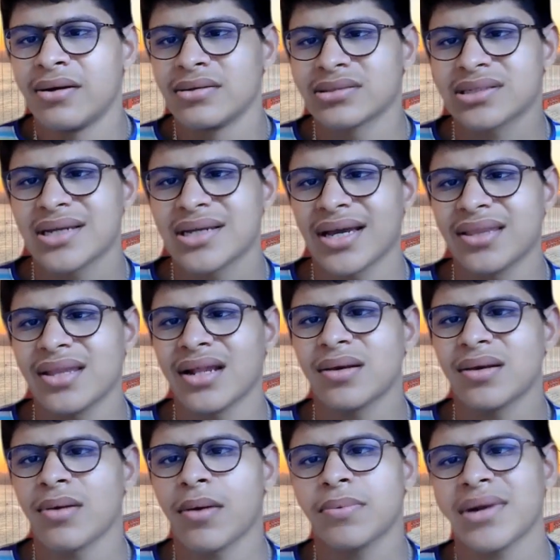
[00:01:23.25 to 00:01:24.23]
उसके अंदर
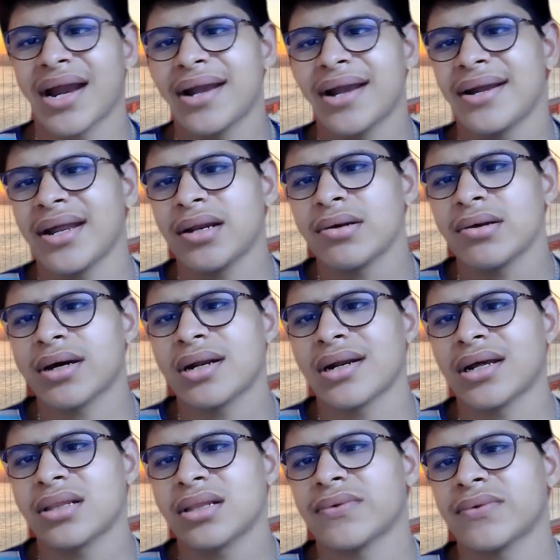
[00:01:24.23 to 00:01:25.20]
जब आप राइटर कर
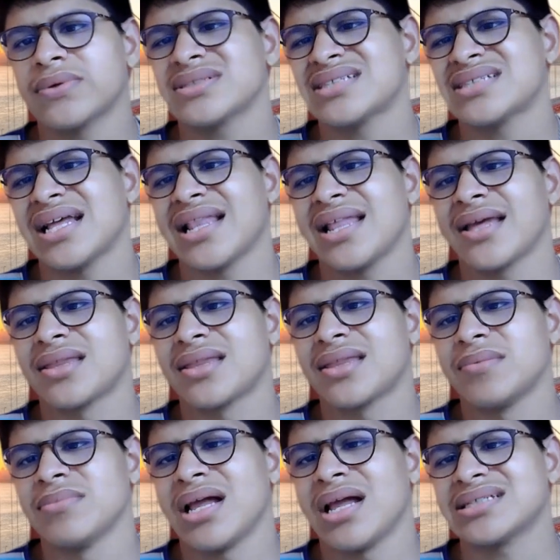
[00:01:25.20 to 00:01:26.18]
रहे हो तो वो सेल
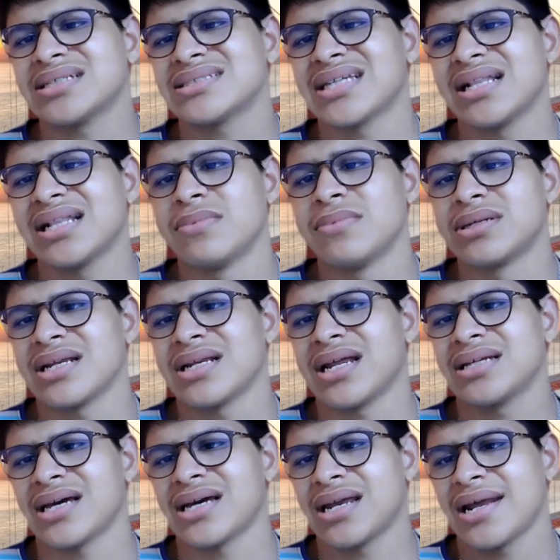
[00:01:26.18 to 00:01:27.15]
एकदम लास्ट सेल में
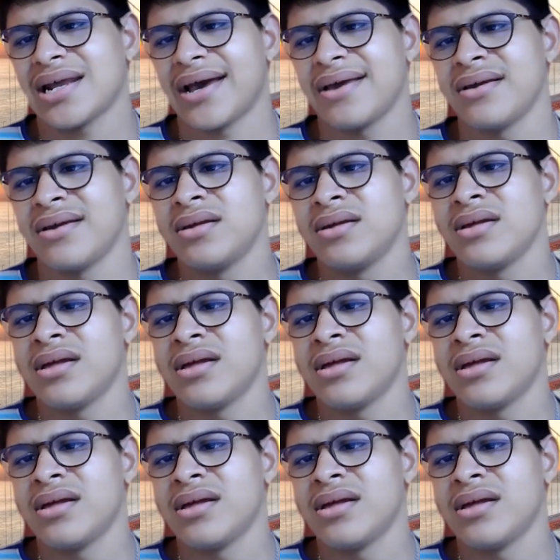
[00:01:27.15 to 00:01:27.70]
चला जा रहा है